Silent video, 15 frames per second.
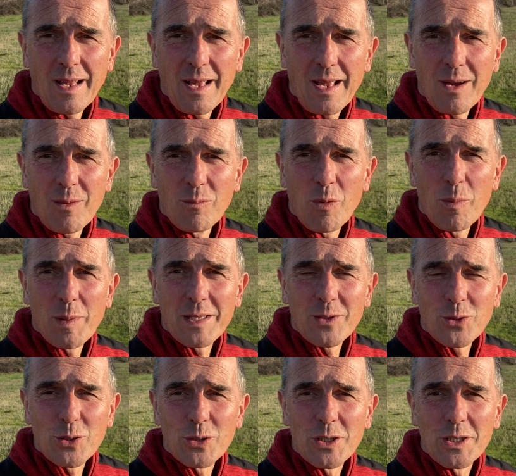è un
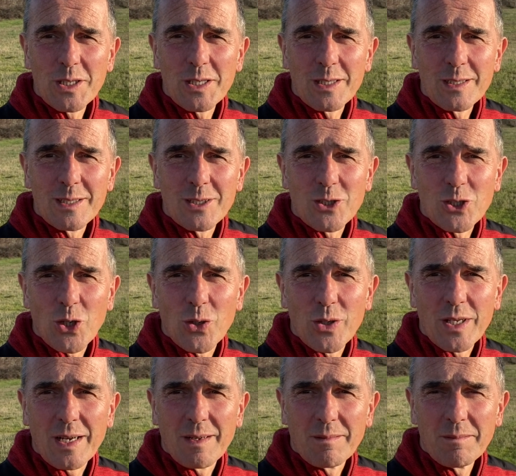momento di, di
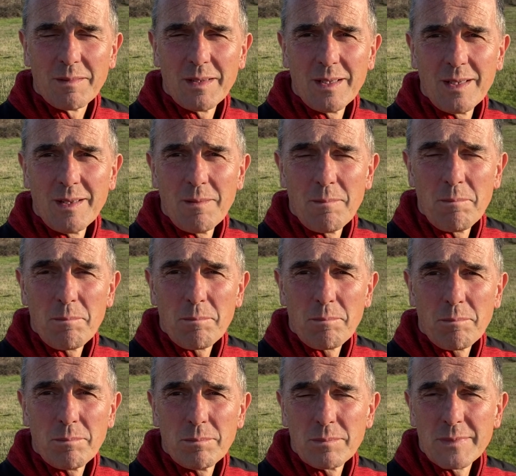gioia,
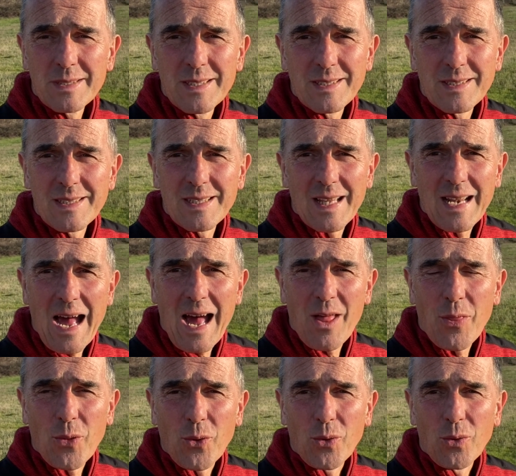
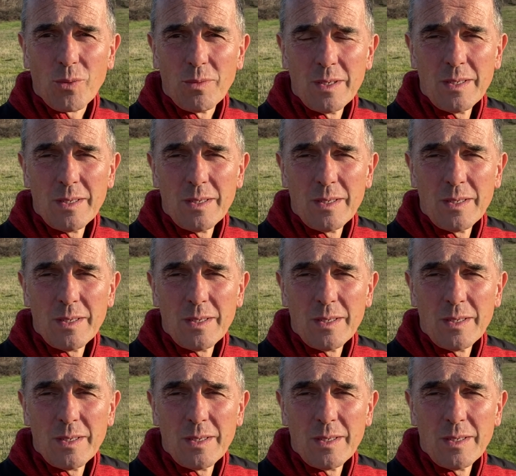desiderato,